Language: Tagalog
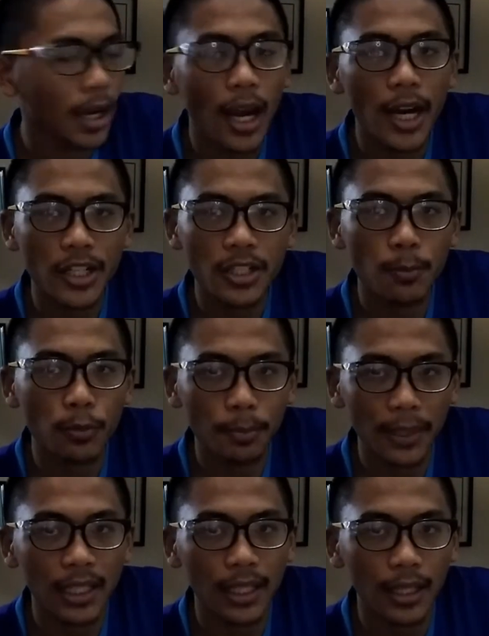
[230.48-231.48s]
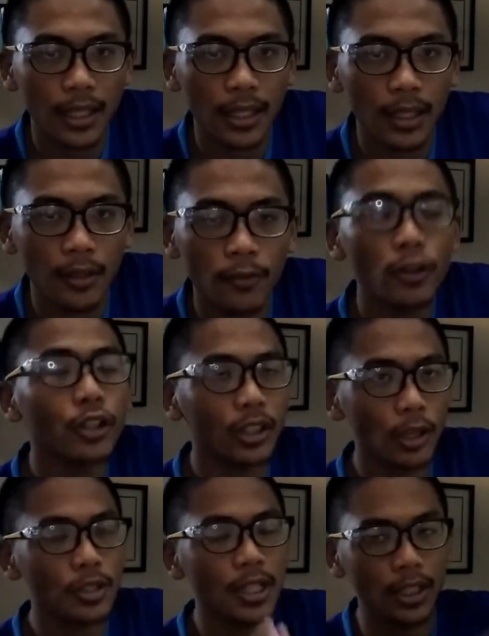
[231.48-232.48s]
Hours po pala.
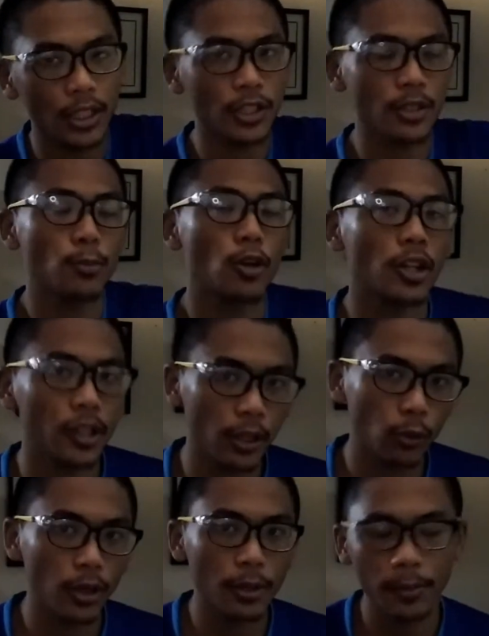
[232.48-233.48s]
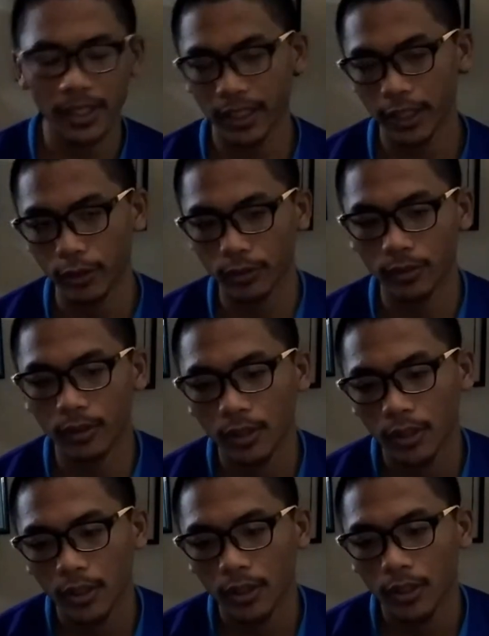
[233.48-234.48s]
4,000 hours po ang requirement ngayon
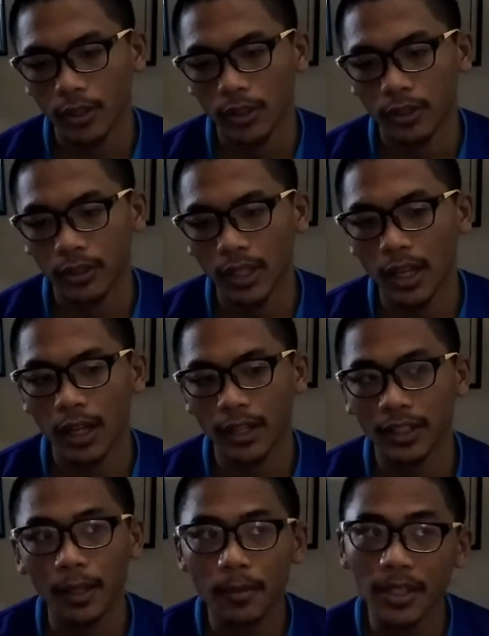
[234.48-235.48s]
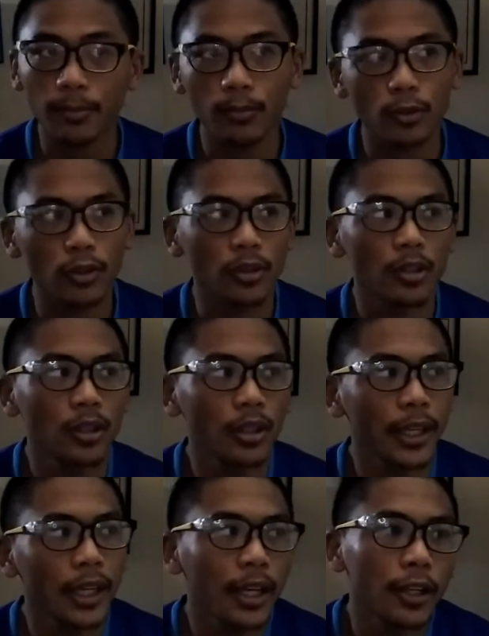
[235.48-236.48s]
na na-meet mo.
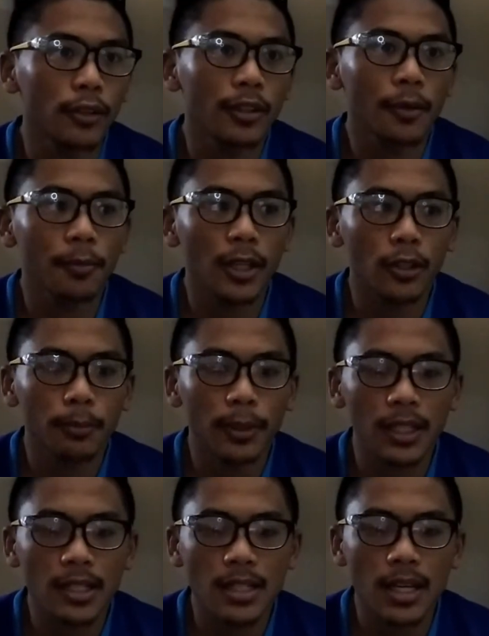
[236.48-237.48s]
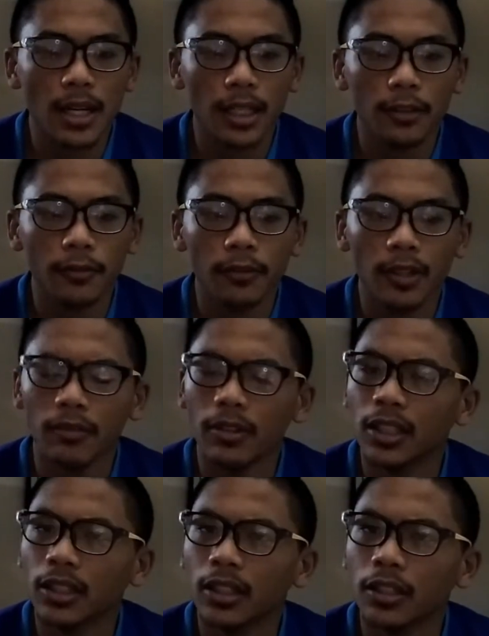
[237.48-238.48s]
Eh ngayon, ang meron pa lang sa akin,
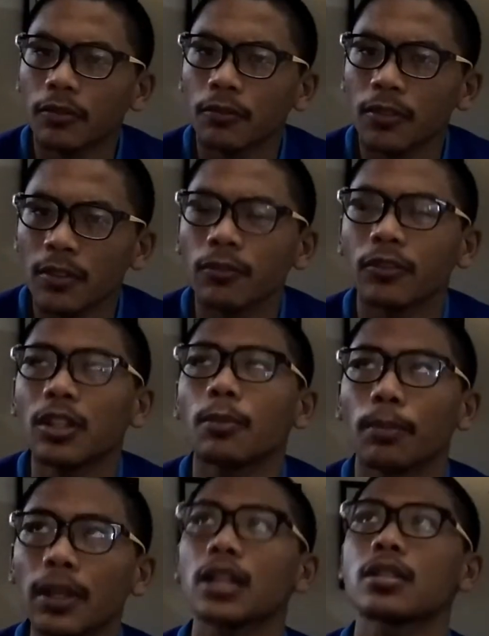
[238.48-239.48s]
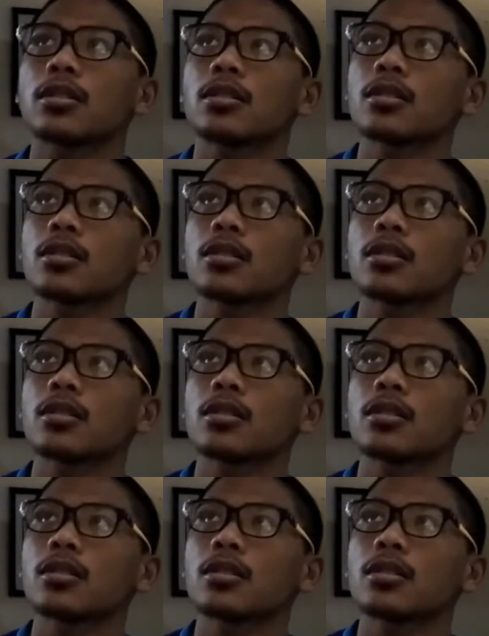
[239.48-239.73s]
550 plus